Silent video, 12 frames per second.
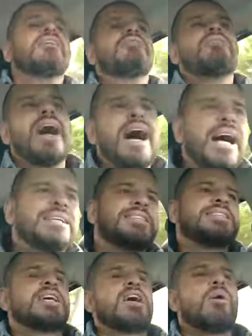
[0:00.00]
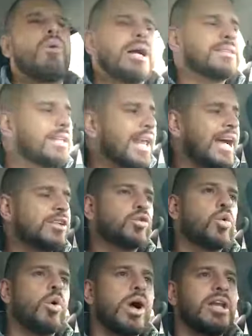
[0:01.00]
Vai ser o
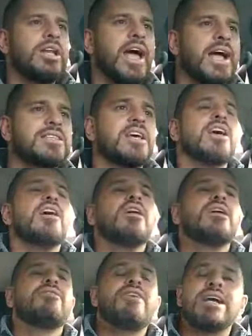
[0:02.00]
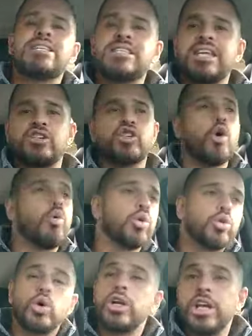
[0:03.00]
Atlético Goianiense e vai ser jogo
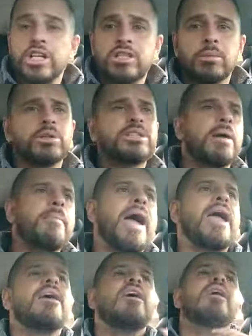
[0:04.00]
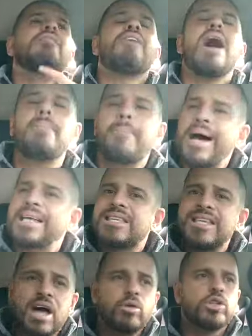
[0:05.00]
duríssimo também. Vai
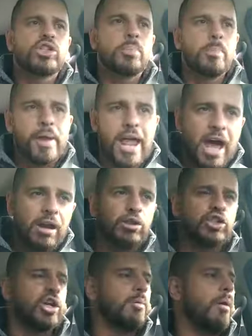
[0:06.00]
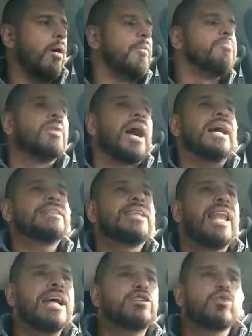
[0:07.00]
passar nos pênaltis, irmão.
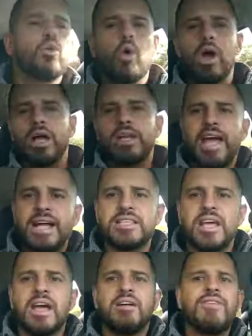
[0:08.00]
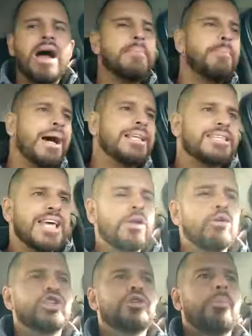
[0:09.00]
Atlético Goianiense vai passar
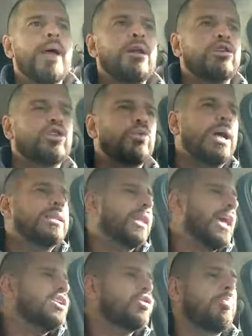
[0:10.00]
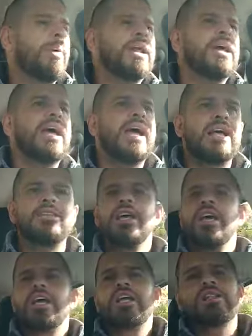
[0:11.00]
nos pênaltis do Atlético Paranaense.
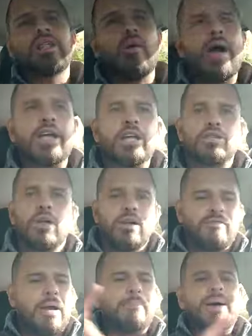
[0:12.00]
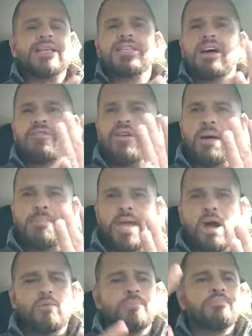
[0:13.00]
Então é isso. Vai passar
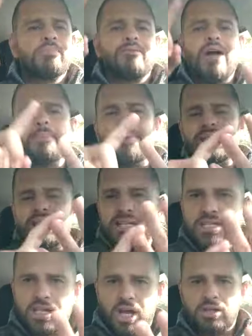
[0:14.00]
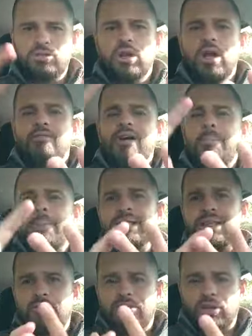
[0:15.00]
Flamengo, vai passar Santos, vai
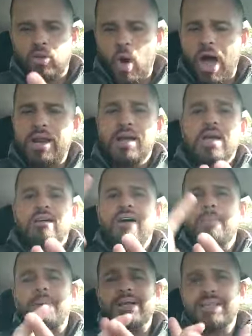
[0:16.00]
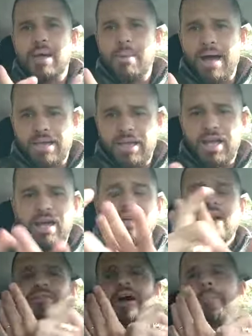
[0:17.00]
passar Vitória, vai passar Bahia,
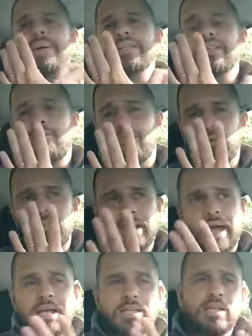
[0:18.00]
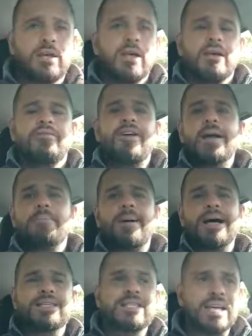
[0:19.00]
vai passar Fluminense, vai
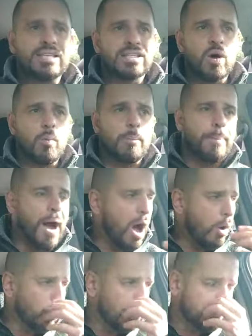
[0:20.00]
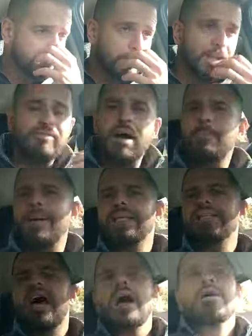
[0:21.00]
passar São Paulo e vai
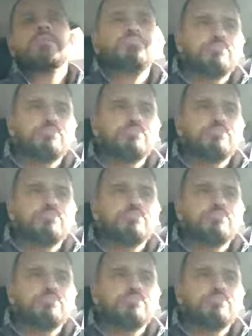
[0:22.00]
passar